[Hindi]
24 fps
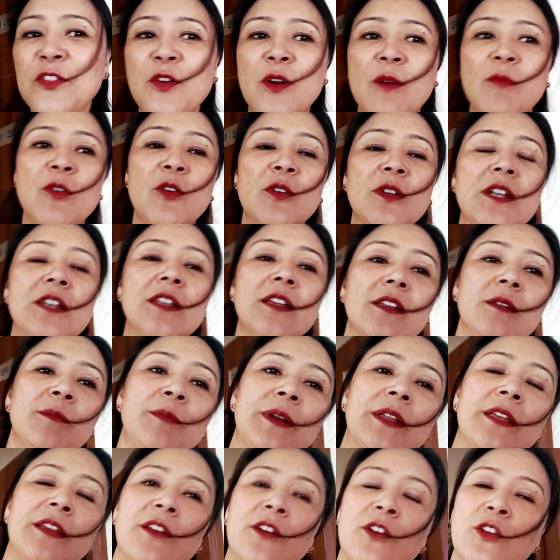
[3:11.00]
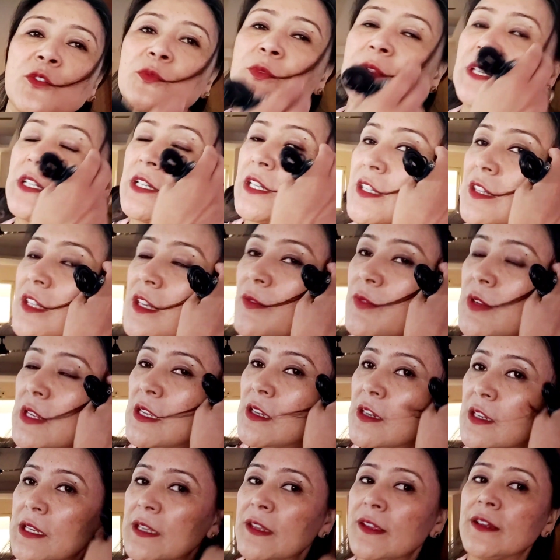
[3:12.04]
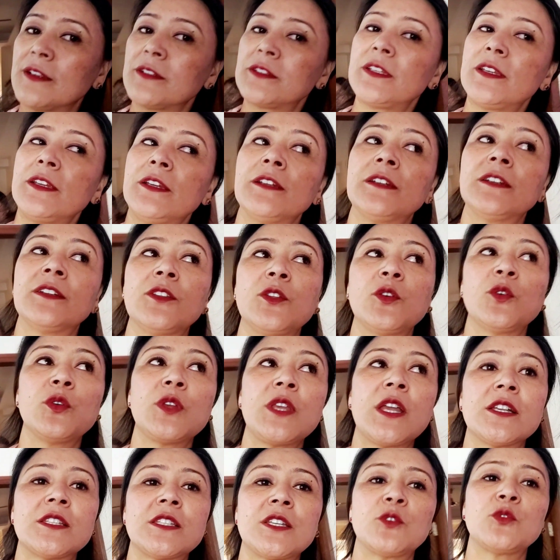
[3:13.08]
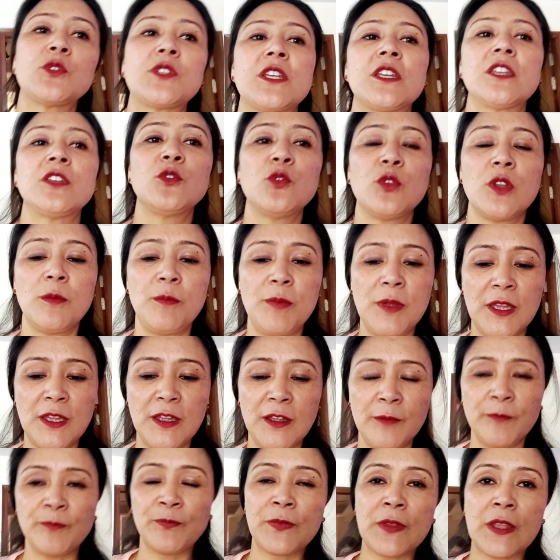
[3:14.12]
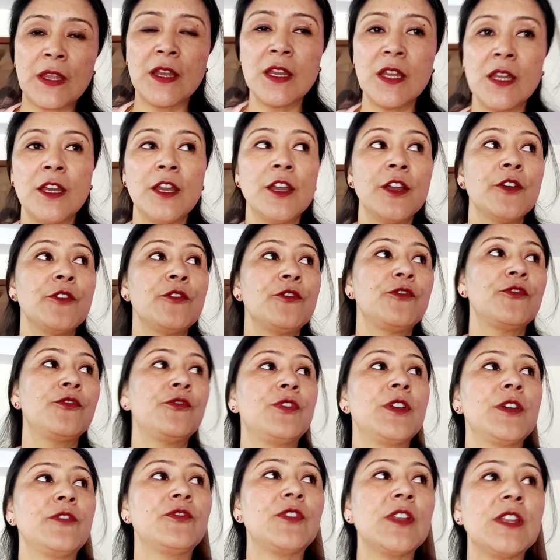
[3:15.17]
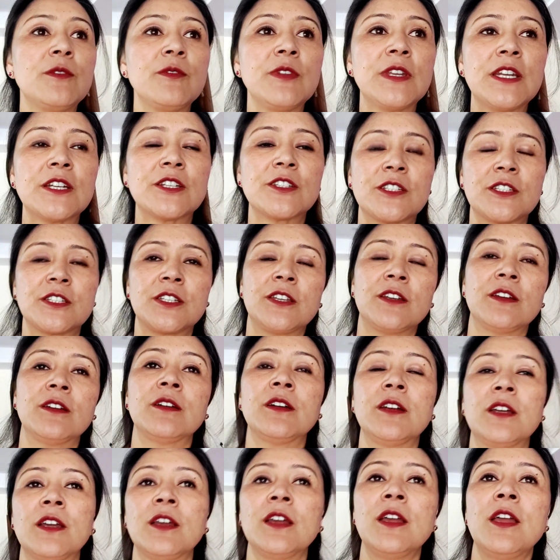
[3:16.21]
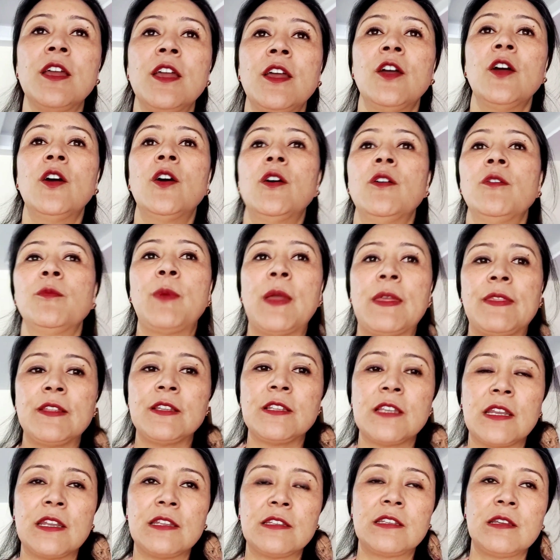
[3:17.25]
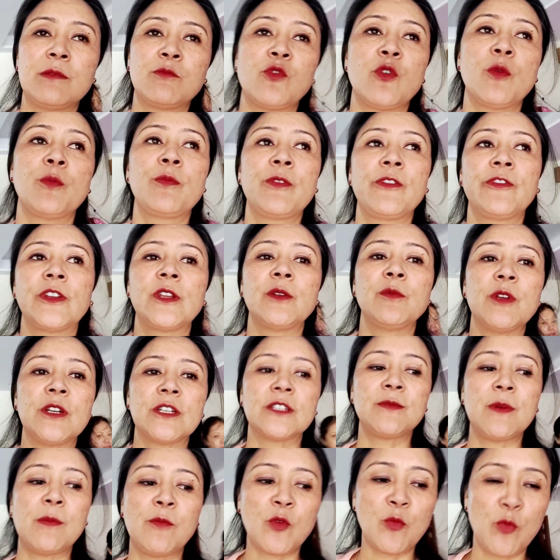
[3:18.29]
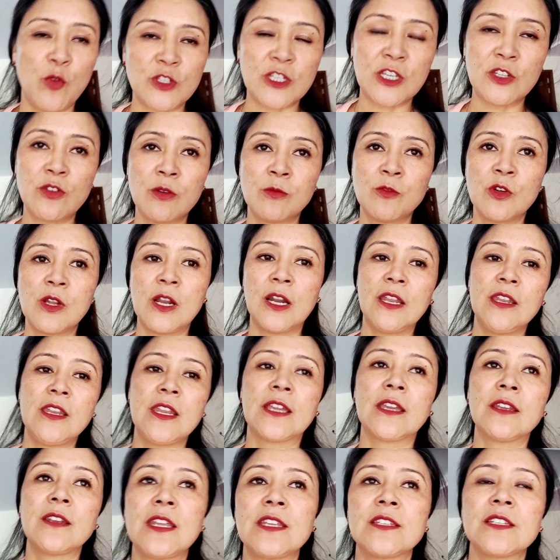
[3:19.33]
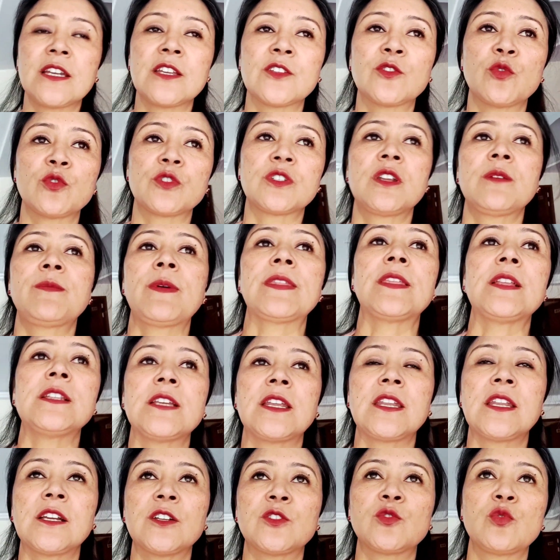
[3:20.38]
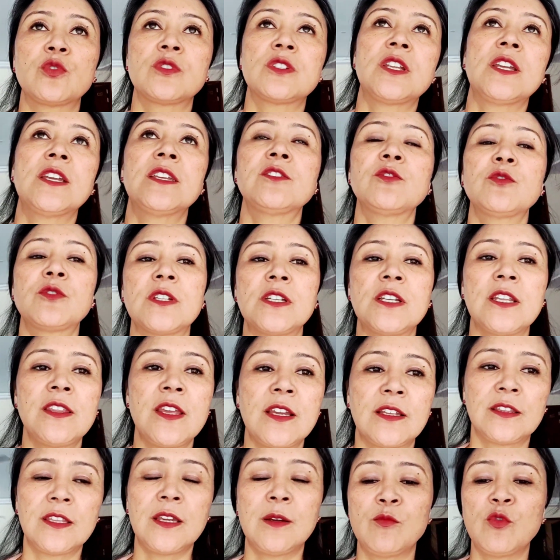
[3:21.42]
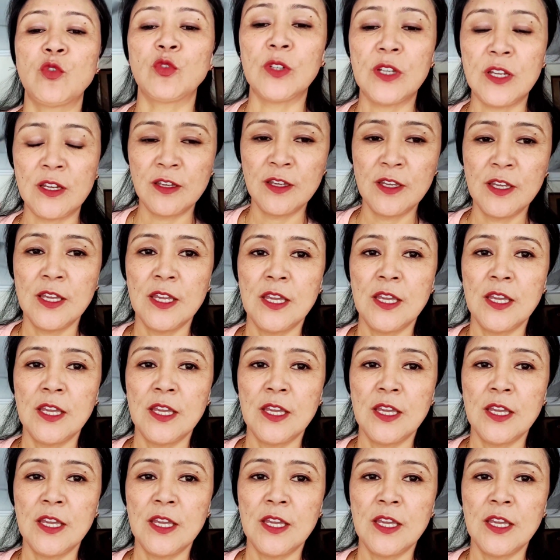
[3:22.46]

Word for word: तो हम लोग ना निकल पड़े हैं हॉस्पिटल की तरफ निकल रहे हैं यहाँ से तो यहाँ से कुछ एक ही दूरी पे हैं 15 मिनट्स पैदल जाने से हमको 15 मिनट्स में हम लोग पहुँच जाए तो हम लोग गाड़ी लेके नहीं जाएँ सोच रहे पैदल जाने का सोच रहे हैं तो चलिए देखते हैं हम लोग ना